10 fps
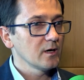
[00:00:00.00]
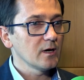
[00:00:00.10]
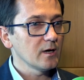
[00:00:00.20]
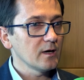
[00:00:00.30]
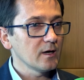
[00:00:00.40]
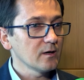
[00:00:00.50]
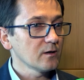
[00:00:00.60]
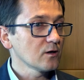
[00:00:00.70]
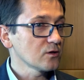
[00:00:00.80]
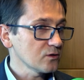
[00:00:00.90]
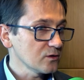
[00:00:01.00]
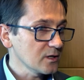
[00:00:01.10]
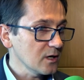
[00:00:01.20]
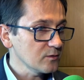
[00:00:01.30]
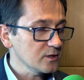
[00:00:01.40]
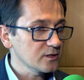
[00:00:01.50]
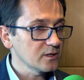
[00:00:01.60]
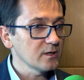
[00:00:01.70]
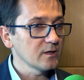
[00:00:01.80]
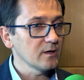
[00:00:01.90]
e, kto dotykał też
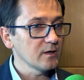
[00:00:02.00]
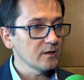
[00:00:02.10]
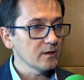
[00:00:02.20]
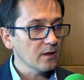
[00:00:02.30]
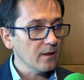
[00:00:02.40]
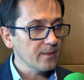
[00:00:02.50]
e,